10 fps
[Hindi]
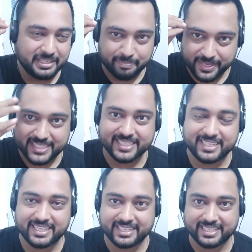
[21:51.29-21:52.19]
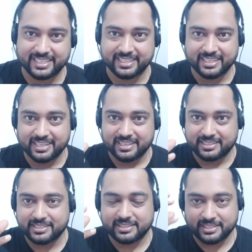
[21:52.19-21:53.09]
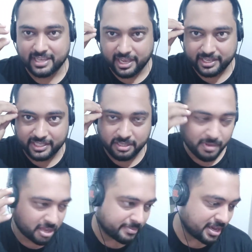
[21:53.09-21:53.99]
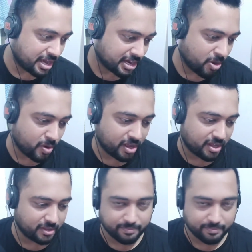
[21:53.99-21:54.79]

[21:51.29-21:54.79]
डिप्रेशन लेके कि क्या क्या दिमाग में आ रहा होगा